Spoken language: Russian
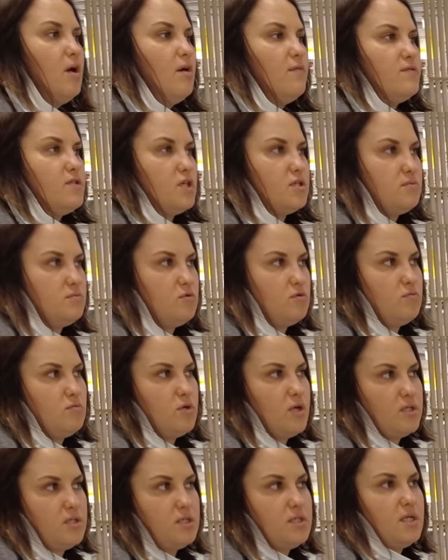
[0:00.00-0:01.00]
В частном доме у
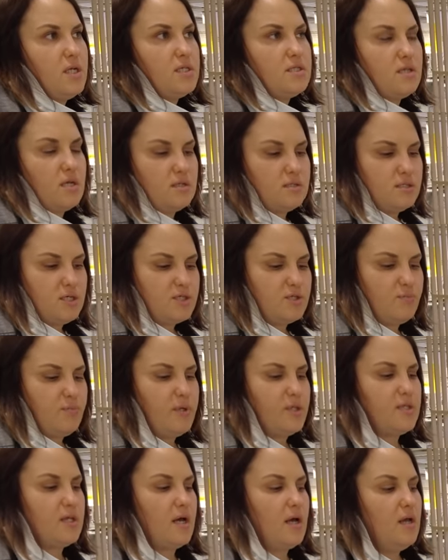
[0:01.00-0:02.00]
родителей осталась наша
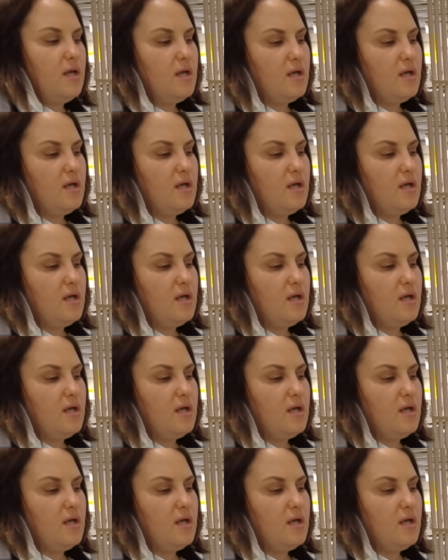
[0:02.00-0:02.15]
плита.